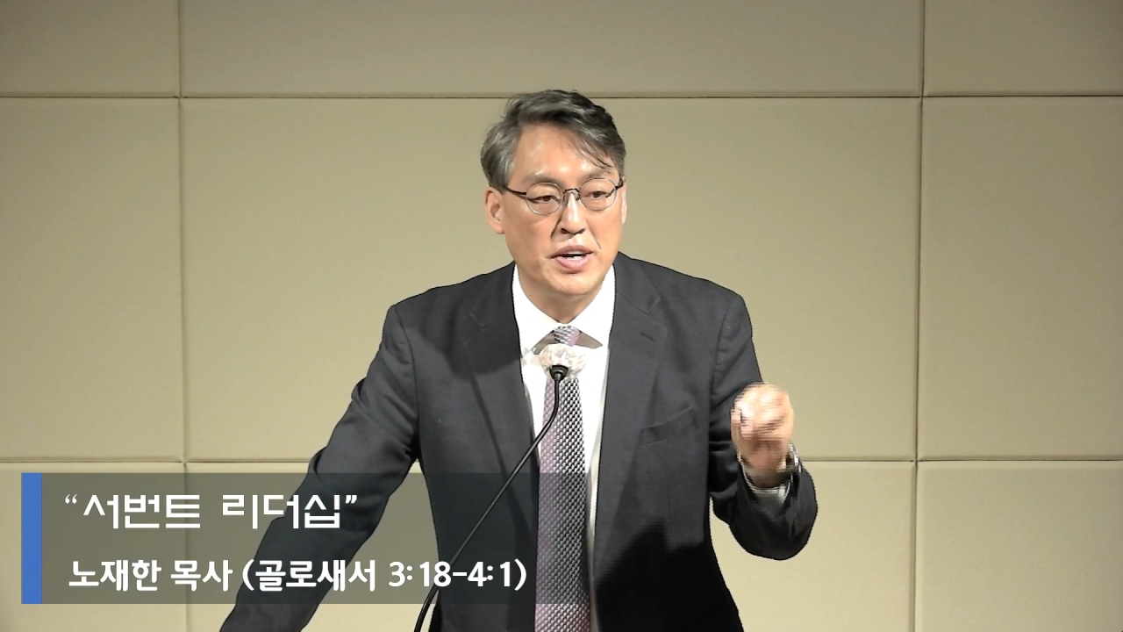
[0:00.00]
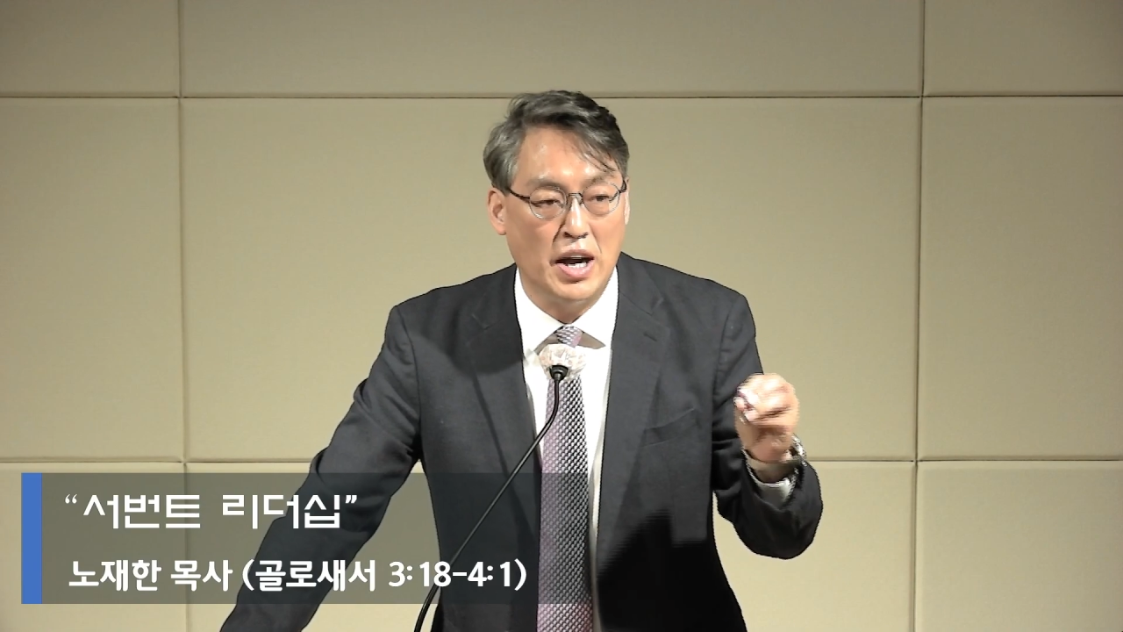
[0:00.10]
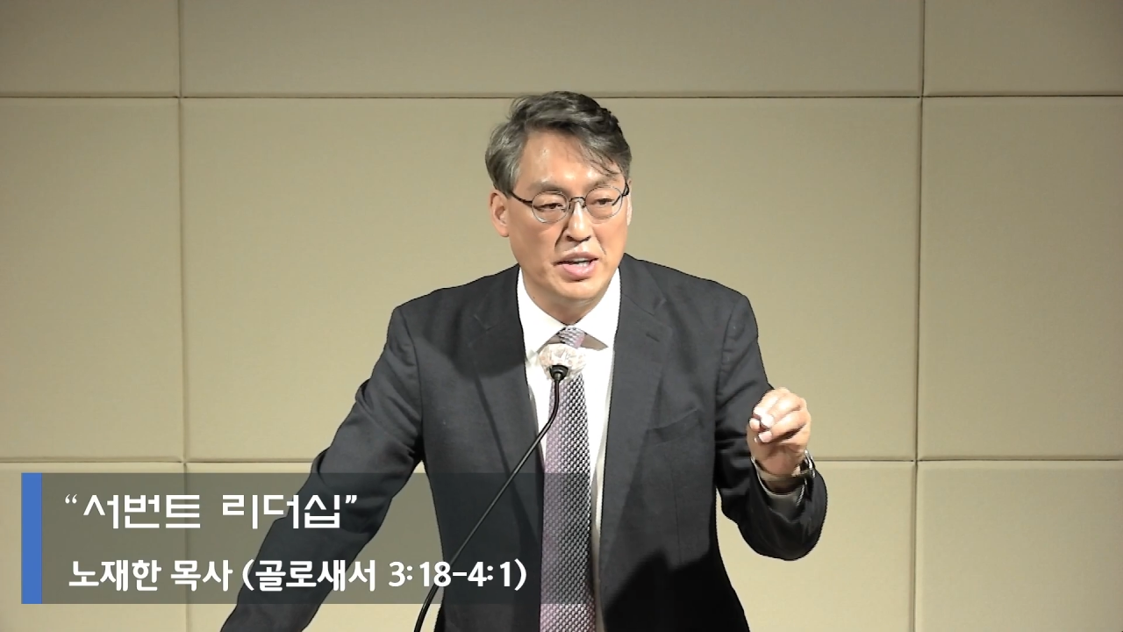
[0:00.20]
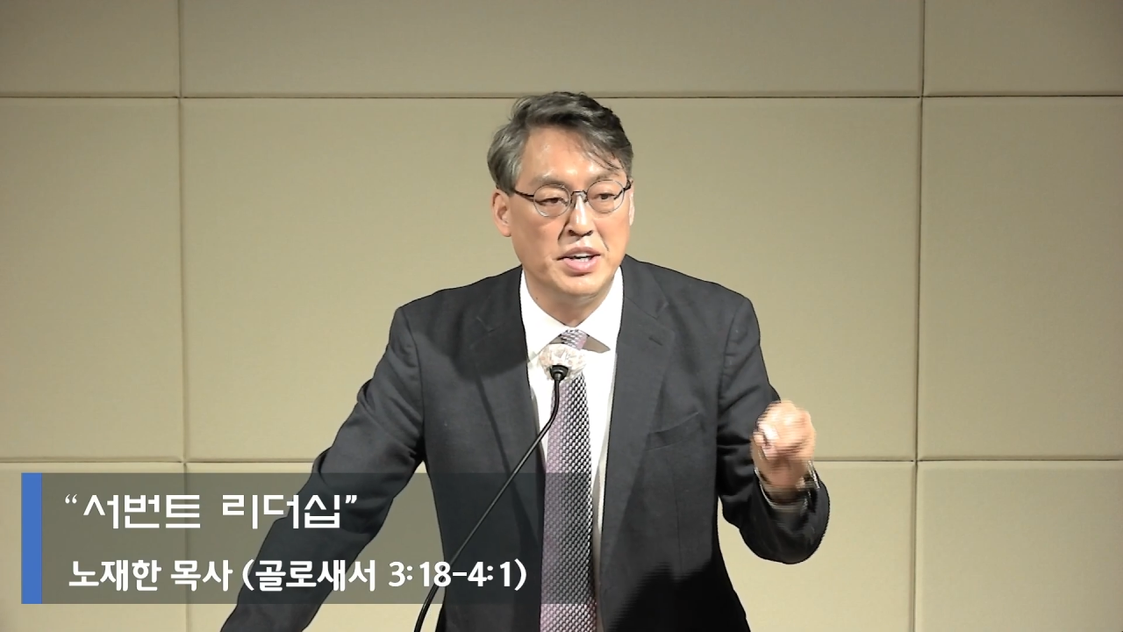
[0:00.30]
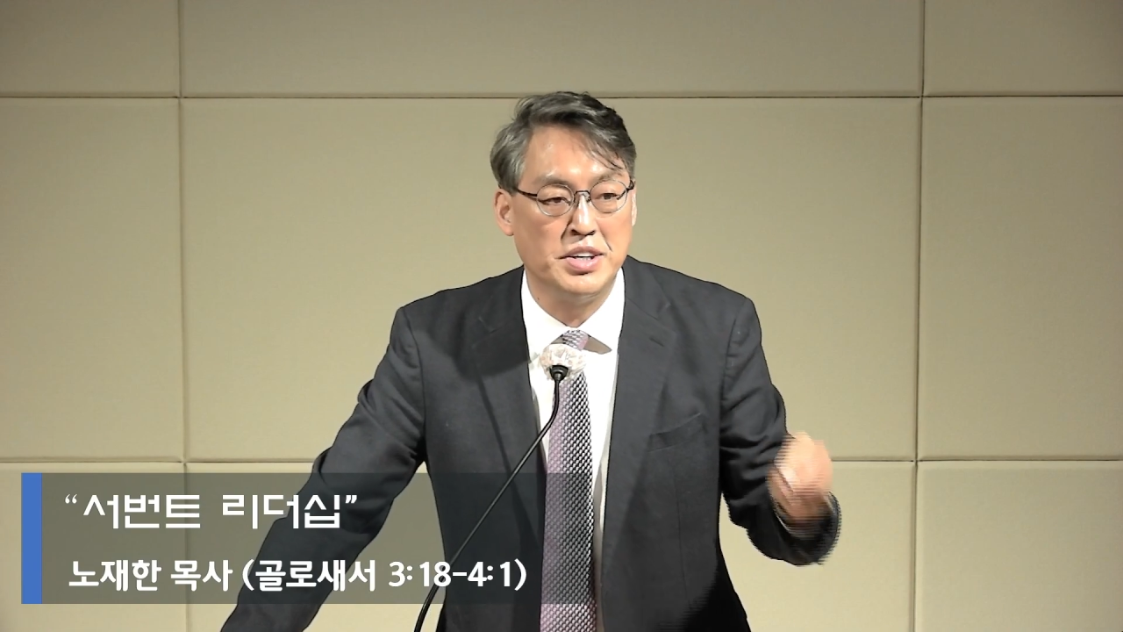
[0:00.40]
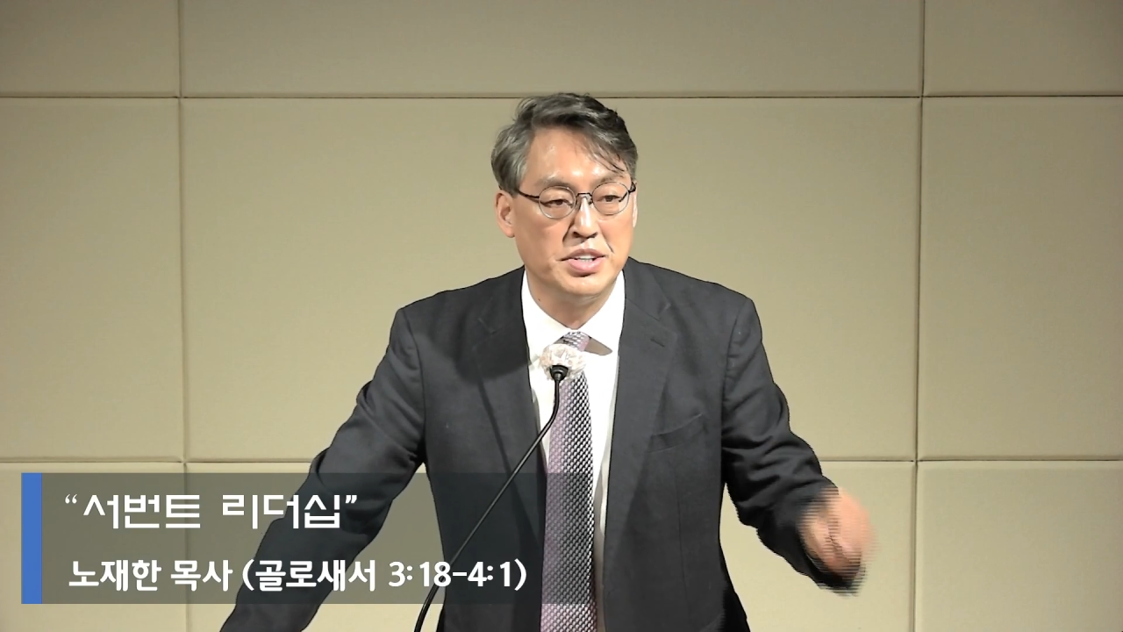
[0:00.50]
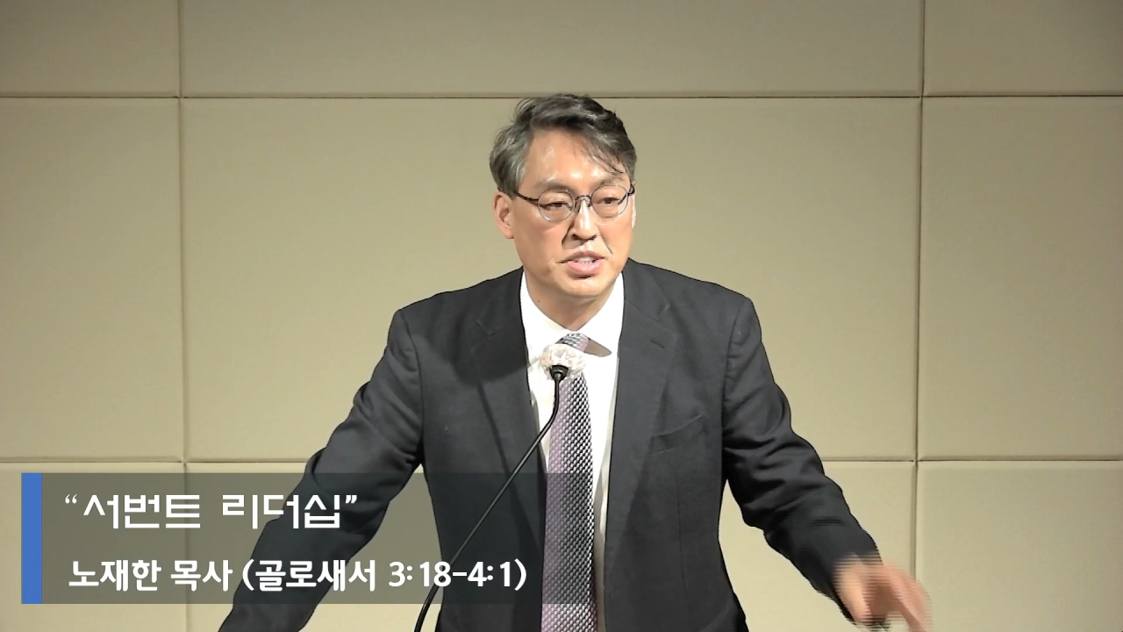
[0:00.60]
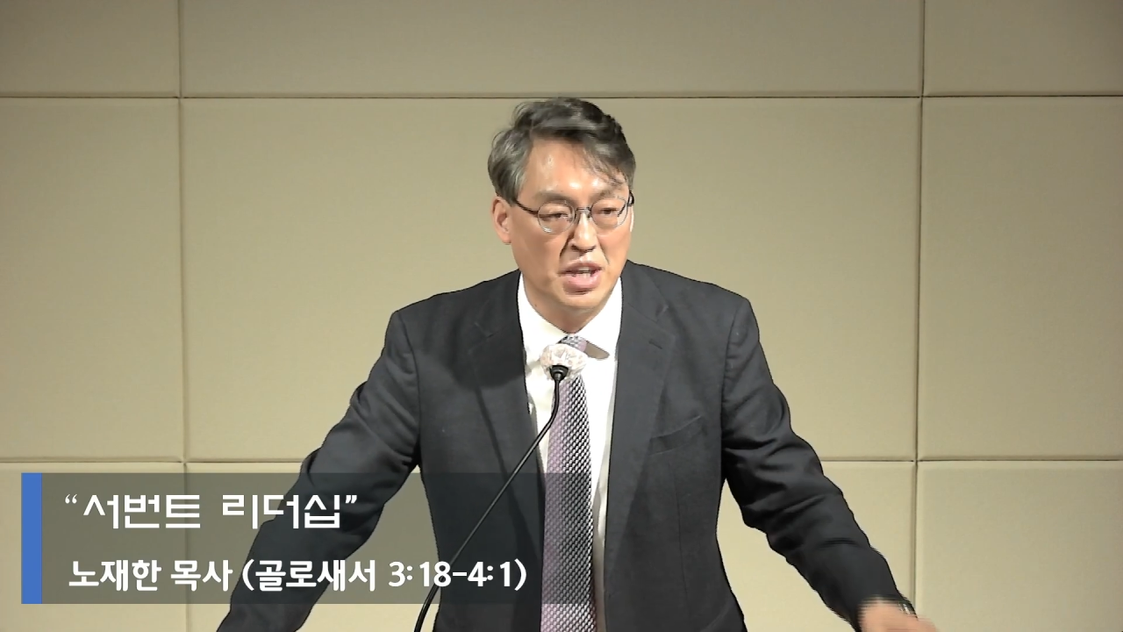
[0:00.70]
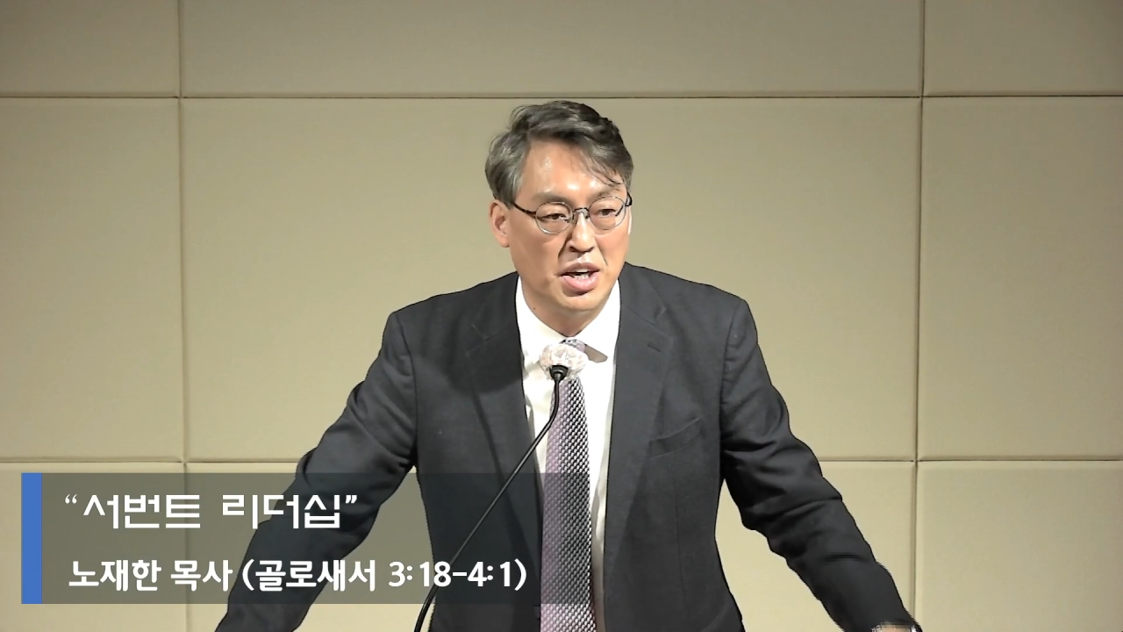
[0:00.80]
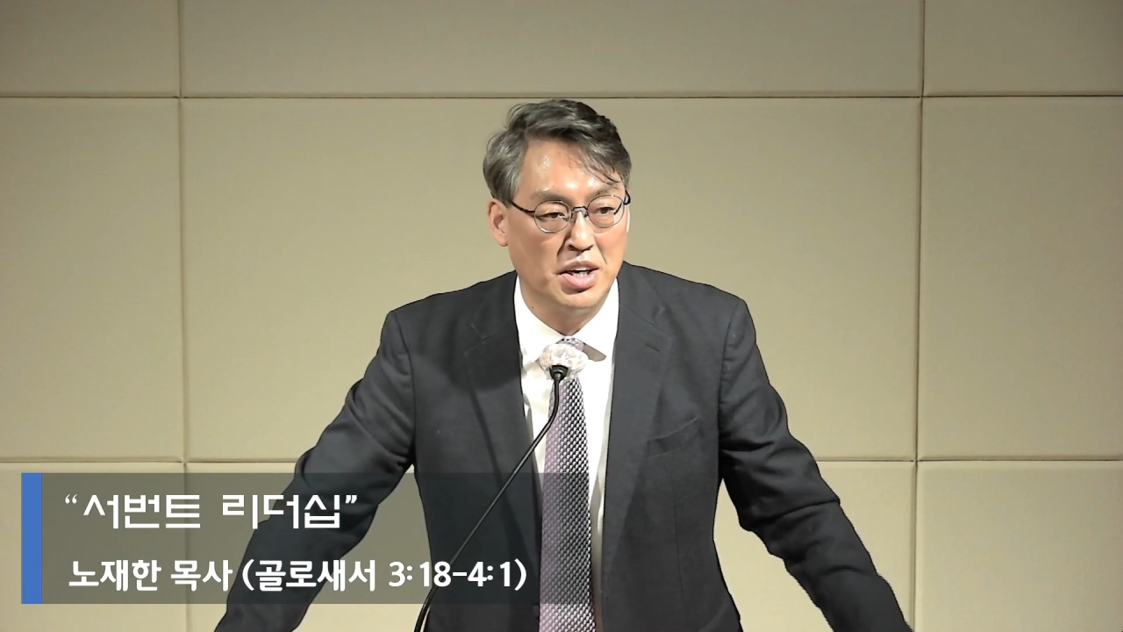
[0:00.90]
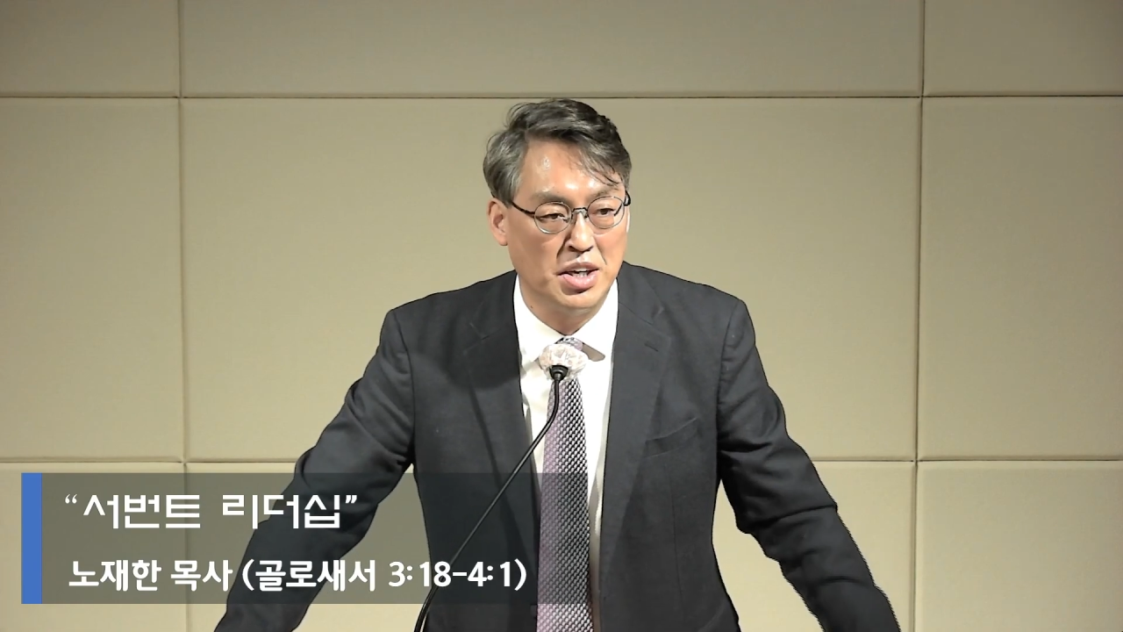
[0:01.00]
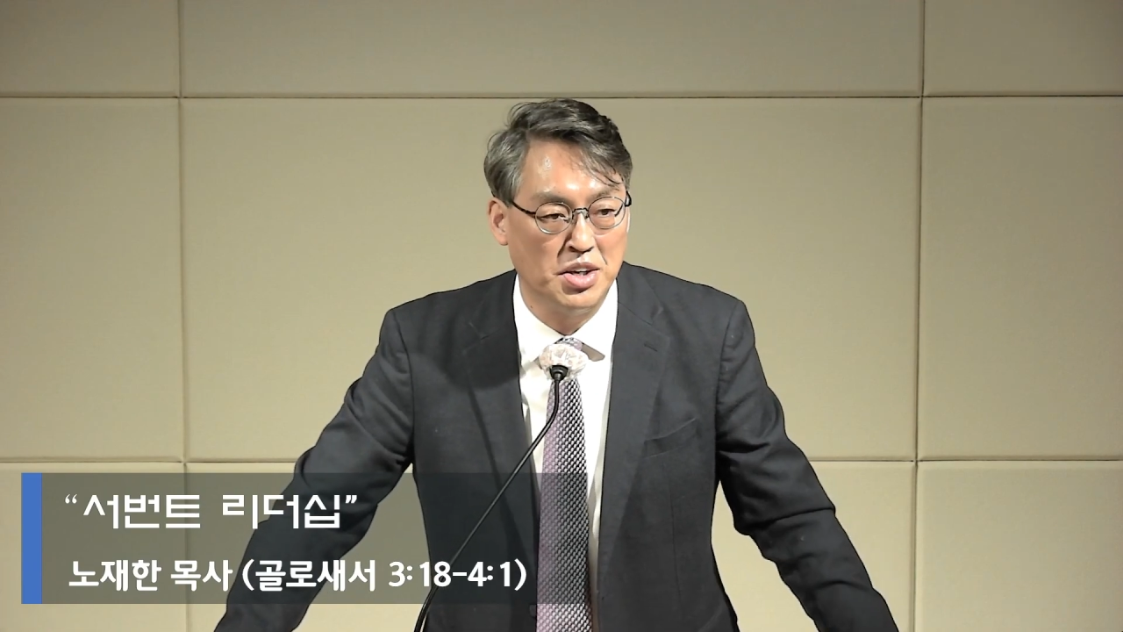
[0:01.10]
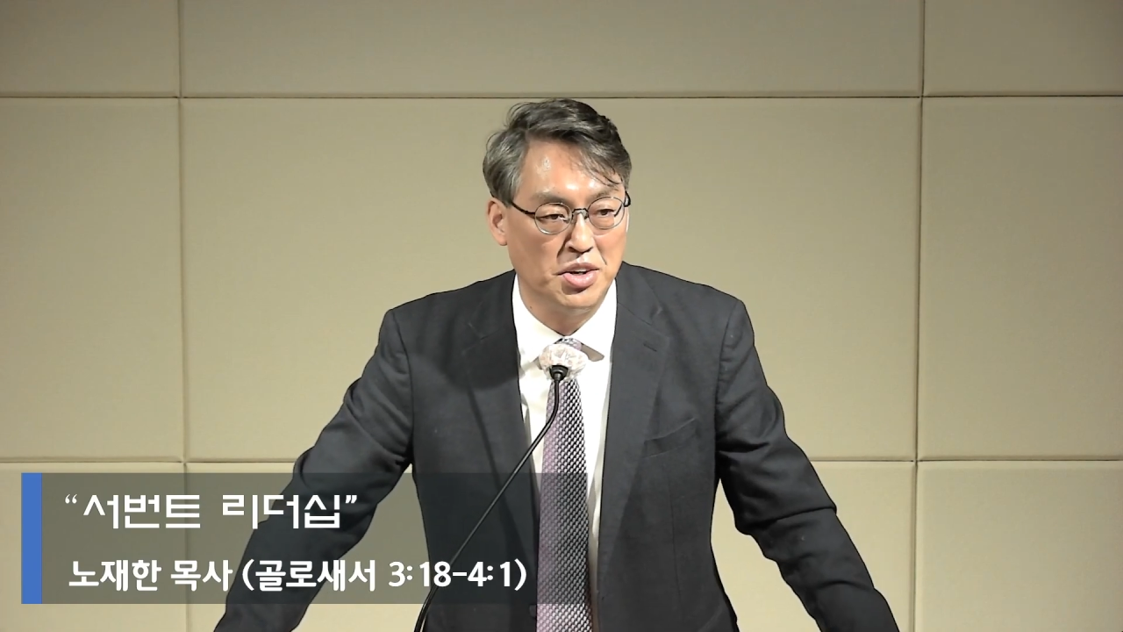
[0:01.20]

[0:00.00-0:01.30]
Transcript: 아내를 사랑해요.